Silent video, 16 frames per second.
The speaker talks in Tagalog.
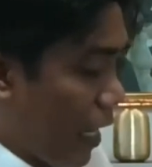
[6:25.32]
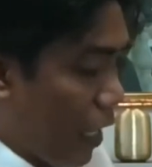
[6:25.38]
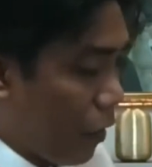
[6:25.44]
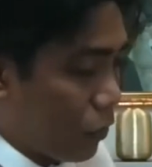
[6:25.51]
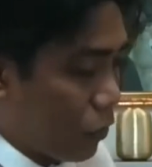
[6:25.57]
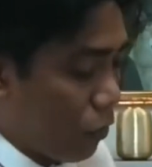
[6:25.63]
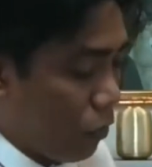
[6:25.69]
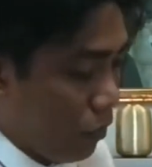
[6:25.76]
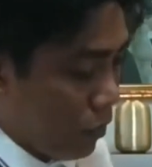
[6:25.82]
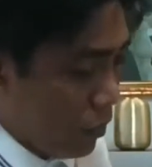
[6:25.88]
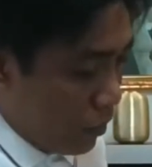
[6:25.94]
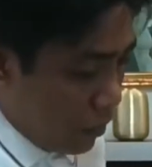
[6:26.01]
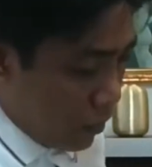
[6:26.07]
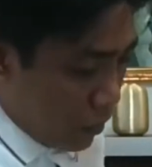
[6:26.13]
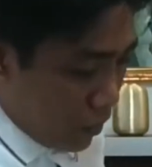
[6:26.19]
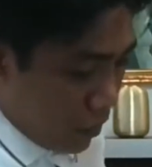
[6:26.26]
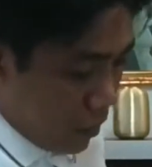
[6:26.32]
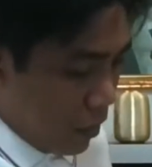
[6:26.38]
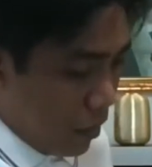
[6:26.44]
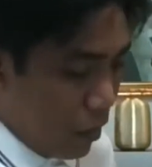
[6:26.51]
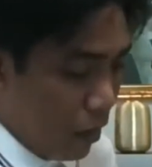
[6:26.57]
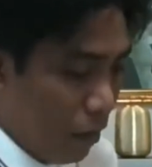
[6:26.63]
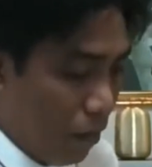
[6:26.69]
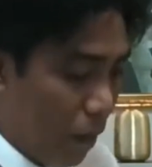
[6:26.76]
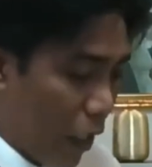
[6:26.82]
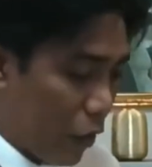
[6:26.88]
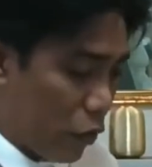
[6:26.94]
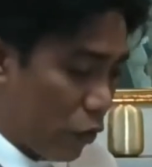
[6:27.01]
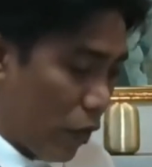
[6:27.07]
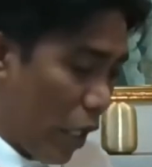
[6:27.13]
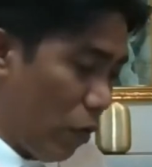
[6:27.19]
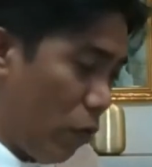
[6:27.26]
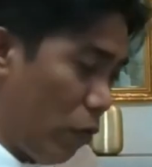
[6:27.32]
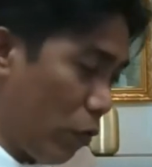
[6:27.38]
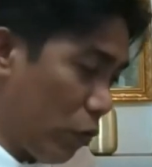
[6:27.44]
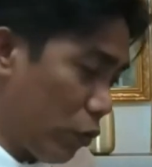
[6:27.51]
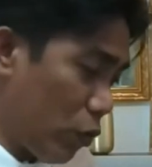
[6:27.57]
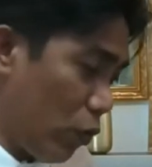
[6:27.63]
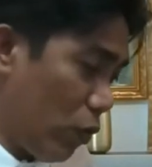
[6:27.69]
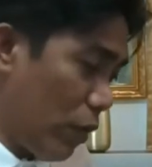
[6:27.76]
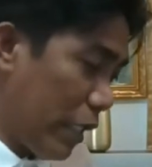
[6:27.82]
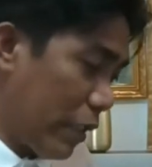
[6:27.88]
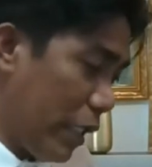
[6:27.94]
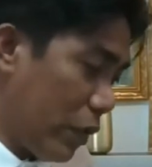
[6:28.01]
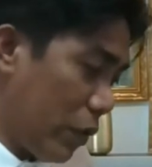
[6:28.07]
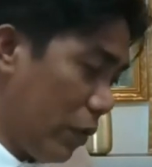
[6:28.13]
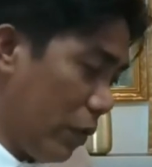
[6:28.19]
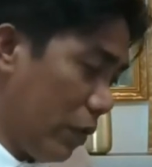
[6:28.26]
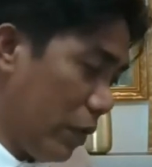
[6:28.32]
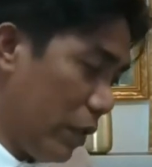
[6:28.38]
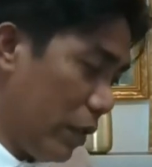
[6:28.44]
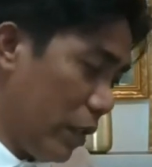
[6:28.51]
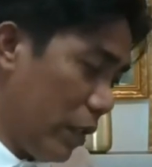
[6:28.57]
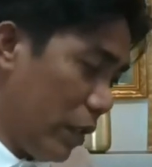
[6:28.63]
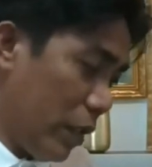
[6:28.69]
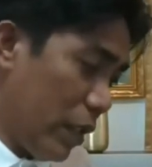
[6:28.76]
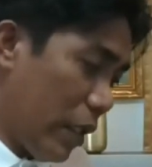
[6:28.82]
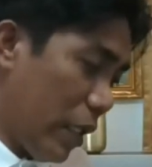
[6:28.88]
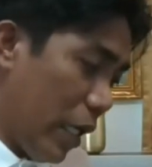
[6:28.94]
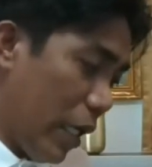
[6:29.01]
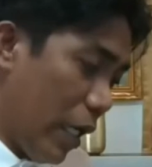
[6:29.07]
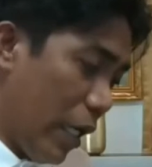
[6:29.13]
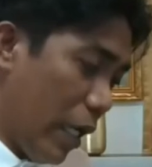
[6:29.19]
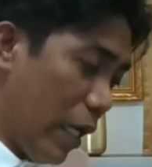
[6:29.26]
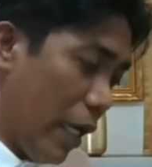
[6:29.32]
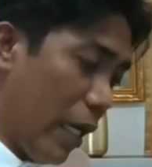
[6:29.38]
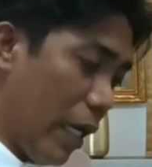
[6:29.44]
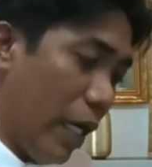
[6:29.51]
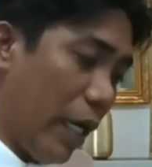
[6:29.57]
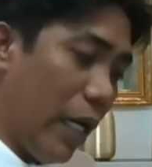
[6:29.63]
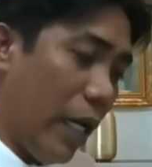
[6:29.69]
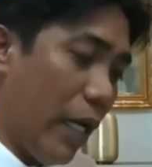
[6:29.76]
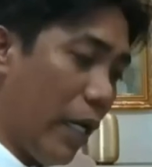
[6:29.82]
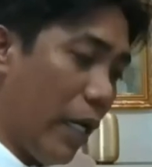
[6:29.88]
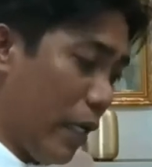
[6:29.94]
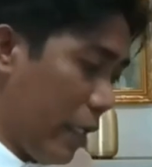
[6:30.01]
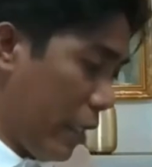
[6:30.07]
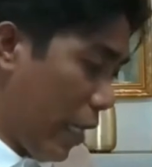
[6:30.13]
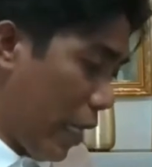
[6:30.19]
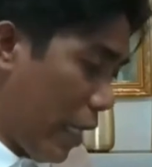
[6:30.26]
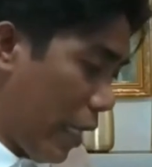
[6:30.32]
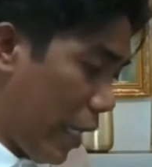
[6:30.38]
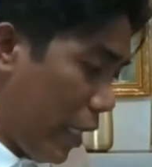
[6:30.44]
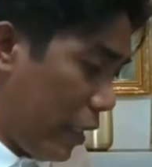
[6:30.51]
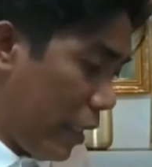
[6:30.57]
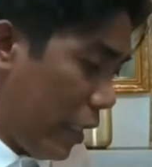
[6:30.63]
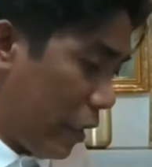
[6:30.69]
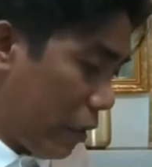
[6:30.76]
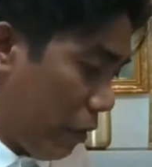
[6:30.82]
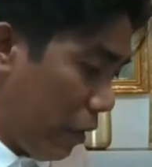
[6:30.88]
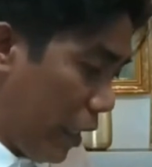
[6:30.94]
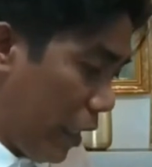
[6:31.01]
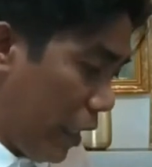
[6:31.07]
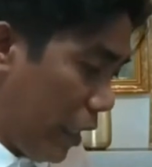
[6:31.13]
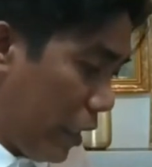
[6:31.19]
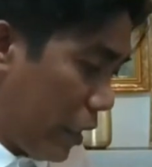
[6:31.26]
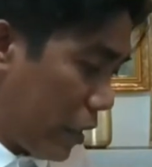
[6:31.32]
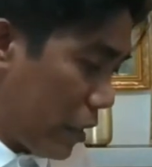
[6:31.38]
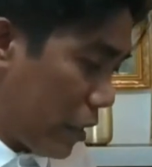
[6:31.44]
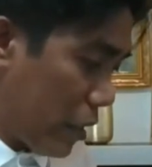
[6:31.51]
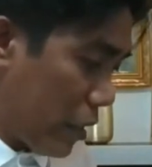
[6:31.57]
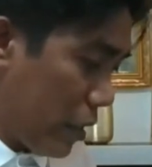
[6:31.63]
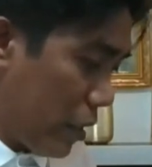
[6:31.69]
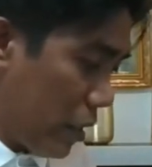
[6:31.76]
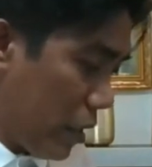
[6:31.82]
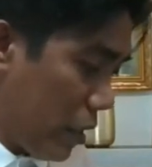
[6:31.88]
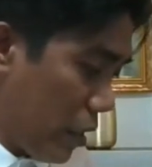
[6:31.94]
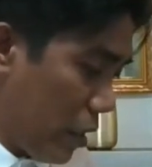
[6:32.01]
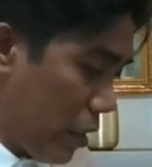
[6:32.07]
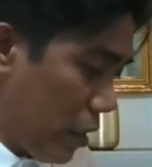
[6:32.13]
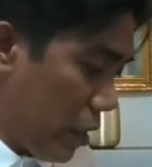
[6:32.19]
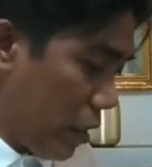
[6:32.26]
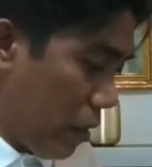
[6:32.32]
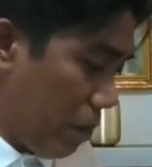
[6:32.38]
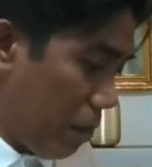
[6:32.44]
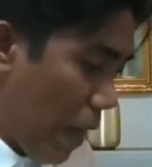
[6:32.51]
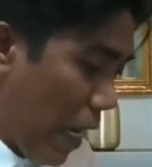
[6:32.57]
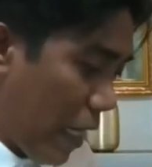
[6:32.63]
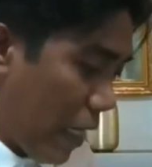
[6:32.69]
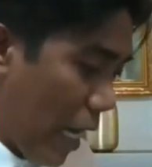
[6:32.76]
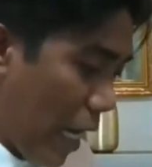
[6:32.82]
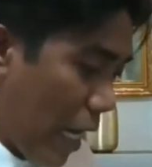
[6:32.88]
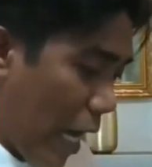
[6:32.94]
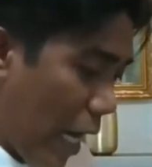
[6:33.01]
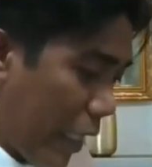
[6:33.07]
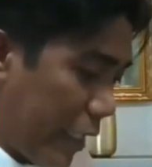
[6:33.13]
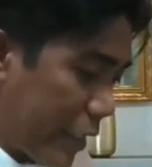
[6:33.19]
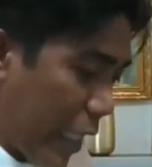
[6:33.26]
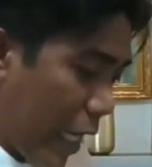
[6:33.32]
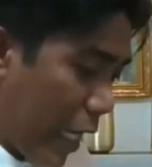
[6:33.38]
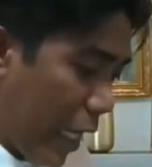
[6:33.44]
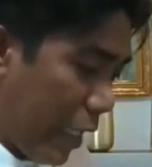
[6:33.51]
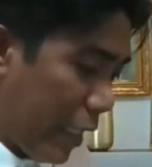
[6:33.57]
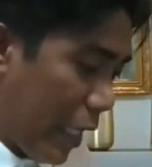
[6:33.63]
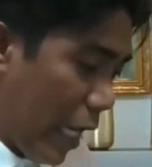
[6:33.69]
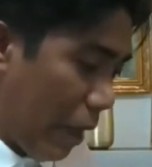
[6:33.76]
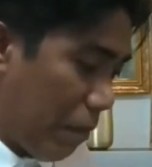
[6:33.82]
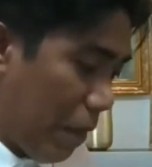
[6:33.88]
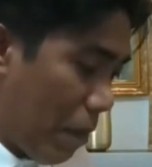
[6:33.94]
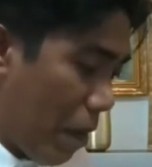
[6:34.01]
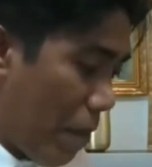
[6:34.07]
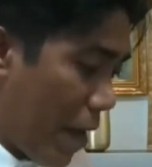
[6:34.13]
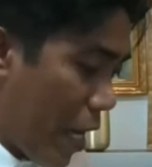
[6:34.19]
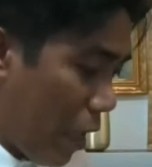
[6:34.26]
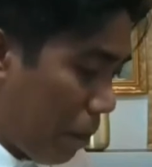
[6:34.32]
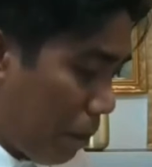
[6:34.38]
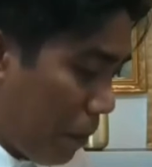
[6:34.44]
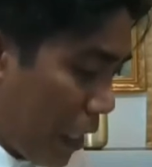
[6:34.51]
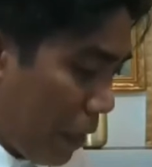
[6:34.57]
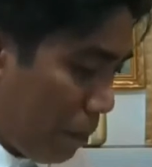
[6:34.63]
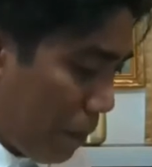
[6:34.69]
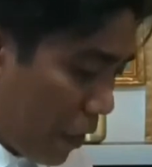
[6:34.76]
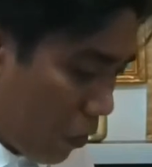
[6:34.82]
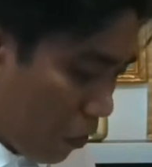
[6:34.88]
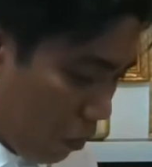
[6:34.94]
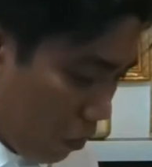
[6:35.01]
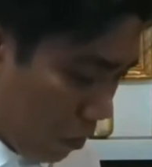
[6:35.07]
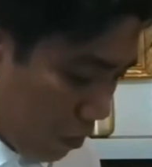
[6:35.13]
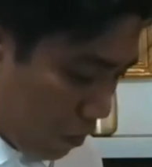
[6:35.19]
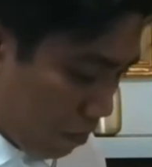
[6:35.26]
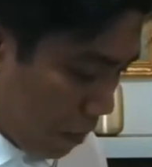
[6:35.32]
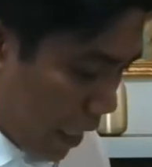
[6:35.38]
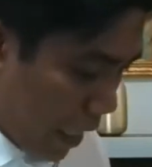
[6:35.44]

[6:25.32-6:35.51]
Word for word: household. Personal hong sulat ito, uh, nakalagay dito is pagkakaisa ng mamamayang Pilipino,